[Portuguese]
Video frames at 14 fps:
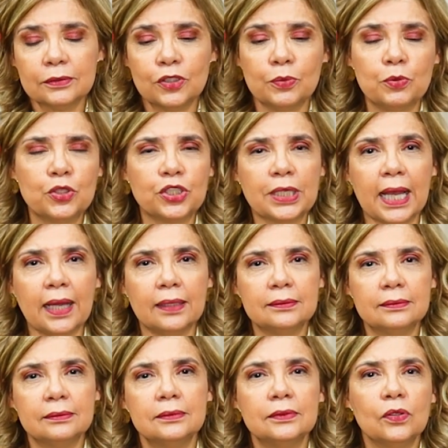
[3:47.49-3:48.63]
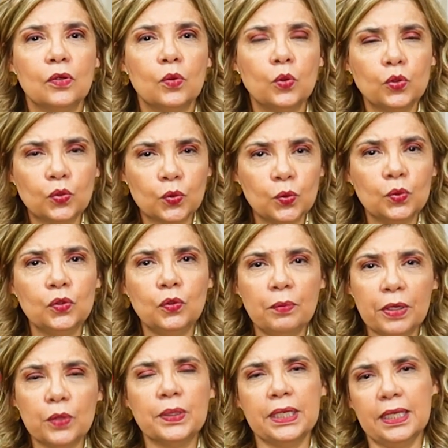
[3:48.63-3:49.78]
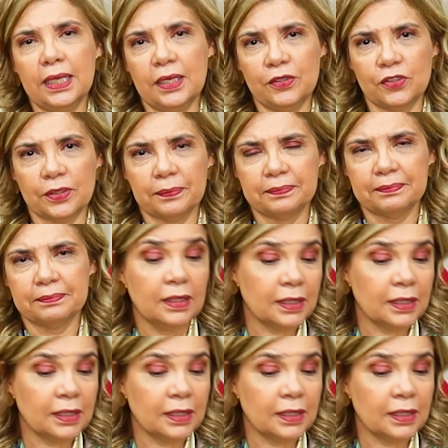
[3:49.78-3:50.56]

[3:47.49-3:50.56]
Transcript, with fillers: de buscar o tudo meu cliente.